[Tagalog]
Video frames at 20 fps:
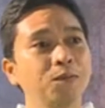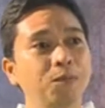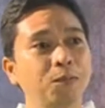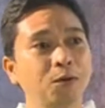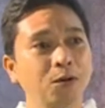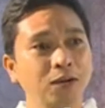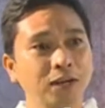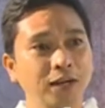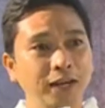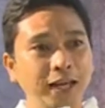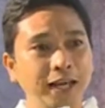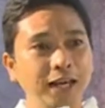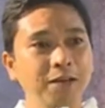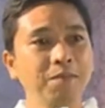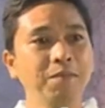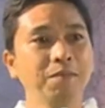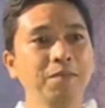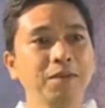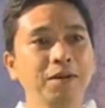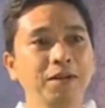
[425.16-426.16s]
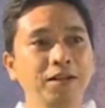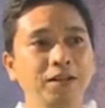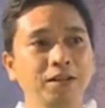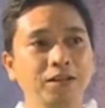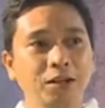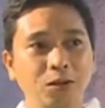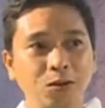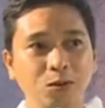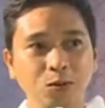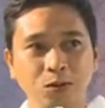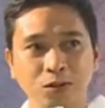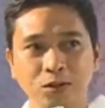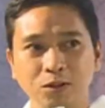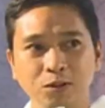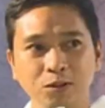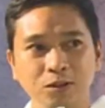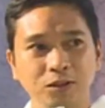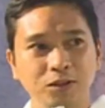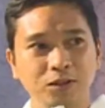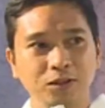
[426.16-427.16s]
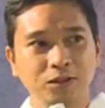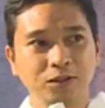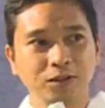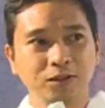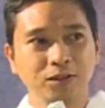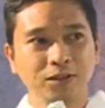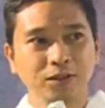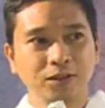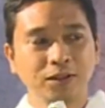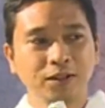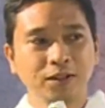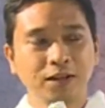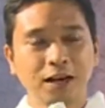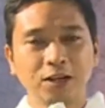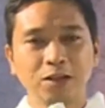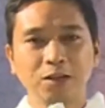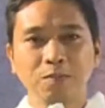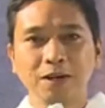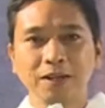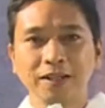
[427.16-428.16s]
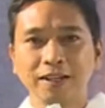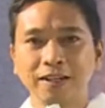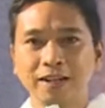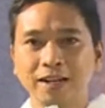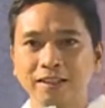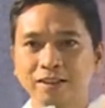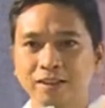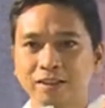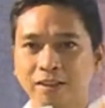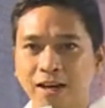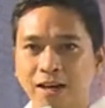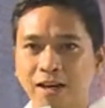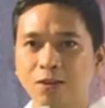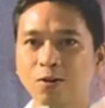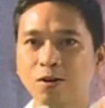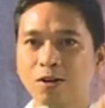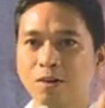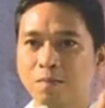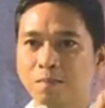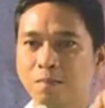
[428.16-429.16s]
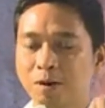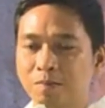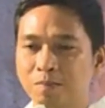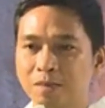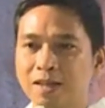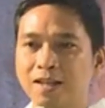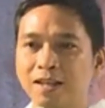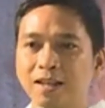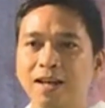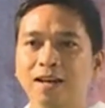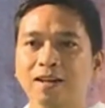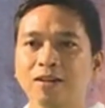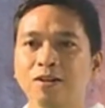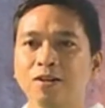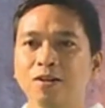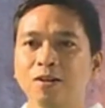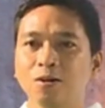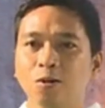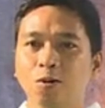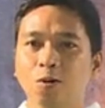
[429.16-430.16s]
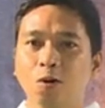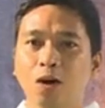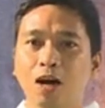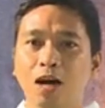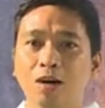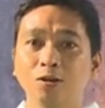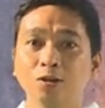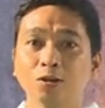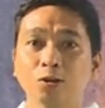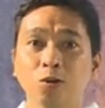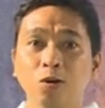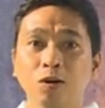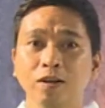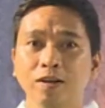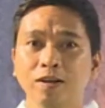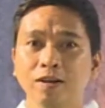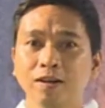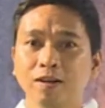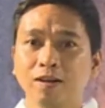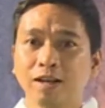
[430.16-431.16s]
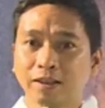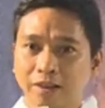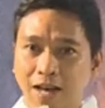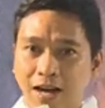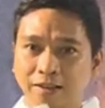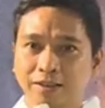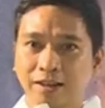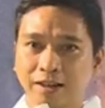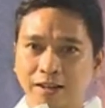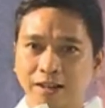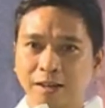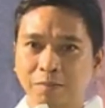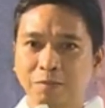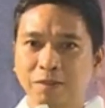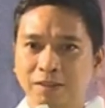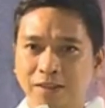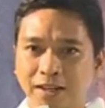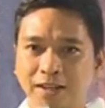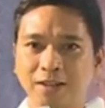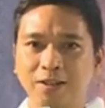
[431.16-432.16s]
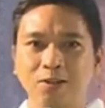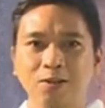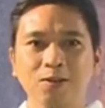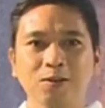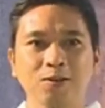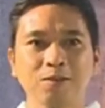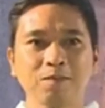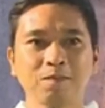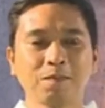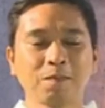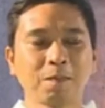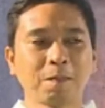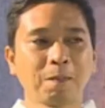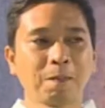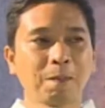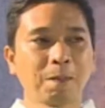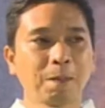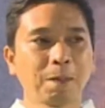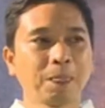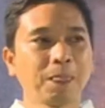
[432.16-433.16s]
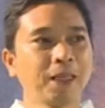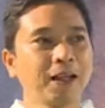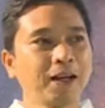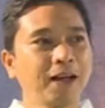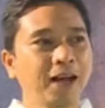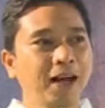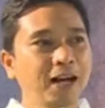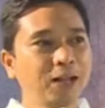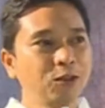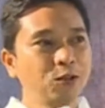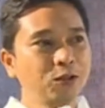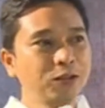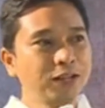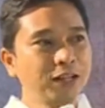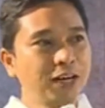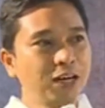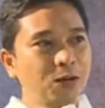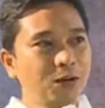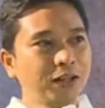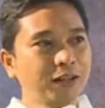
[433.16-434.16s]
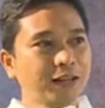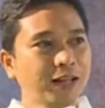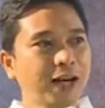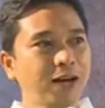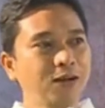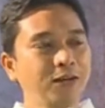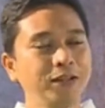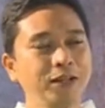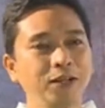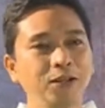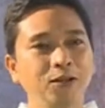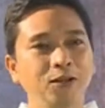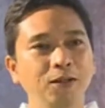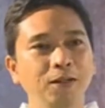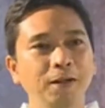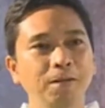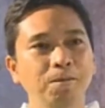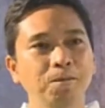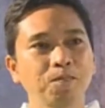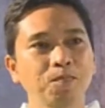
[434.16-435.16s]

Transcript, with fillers: proclaim the good news. Ano man ang estado ng pamilya o household na tatanggap sa inyo. At yung dalawang tao na yon,